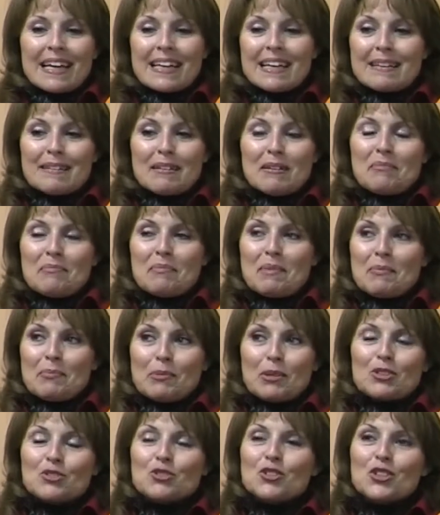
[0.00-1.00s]
Eh,
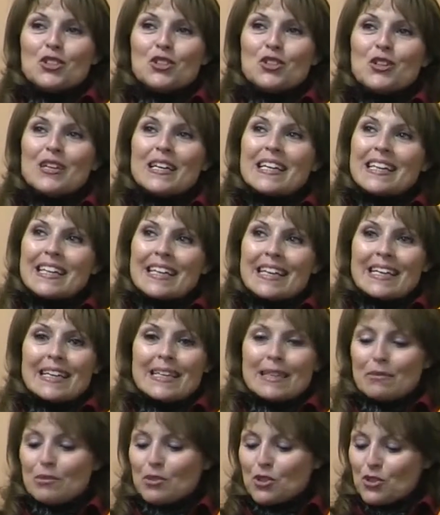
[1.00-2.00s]
por eso creo que el,
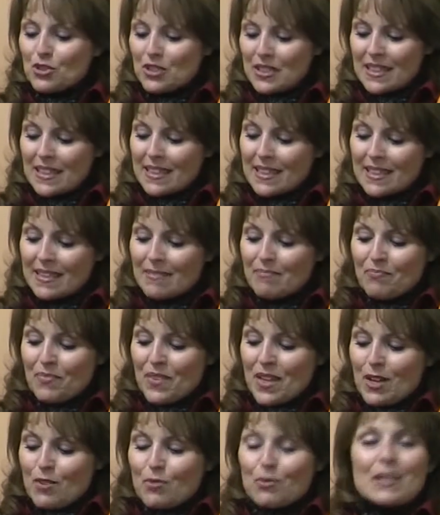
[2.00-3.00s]
libro tiene
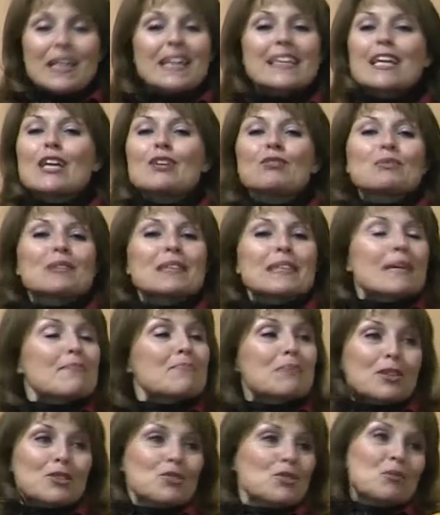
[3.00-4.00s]
una gran utilidad
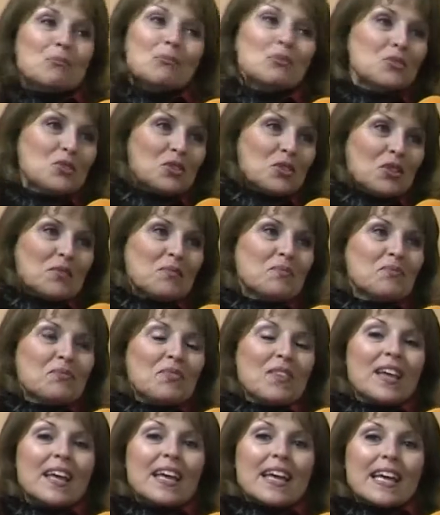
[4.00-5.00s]
para todo el mundo,
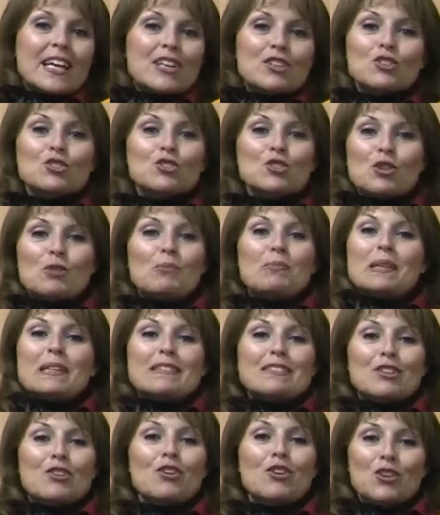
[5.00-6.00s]
eh, no solo para
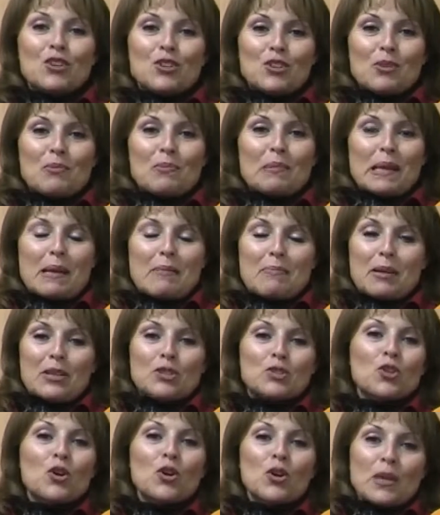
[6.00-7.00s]
psicólogos, para
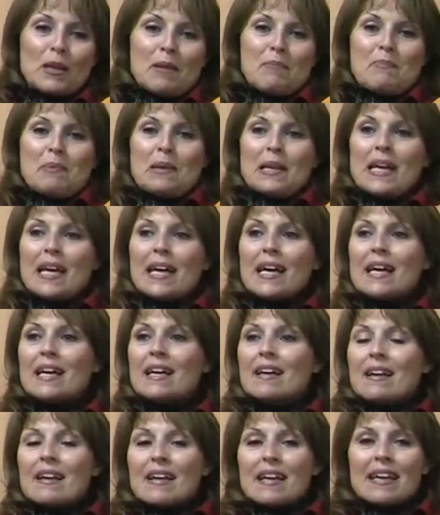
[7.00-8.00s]
pastores, para
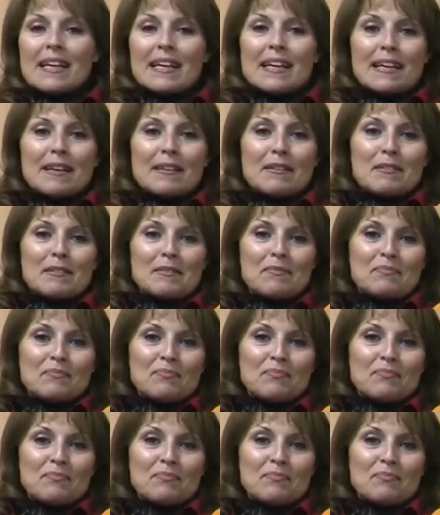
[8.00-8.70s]
eh,